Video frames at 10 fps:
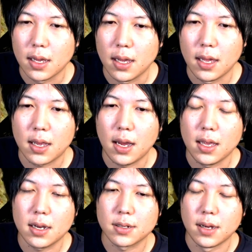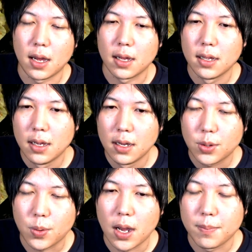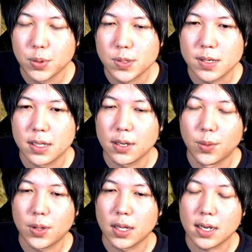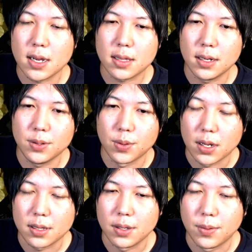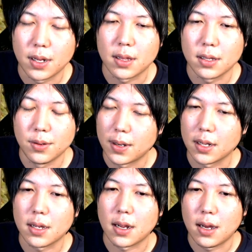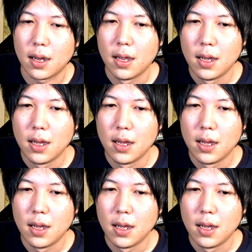えー、改革案とかぶつけてこう戦ってるのかって言われ、言われたら、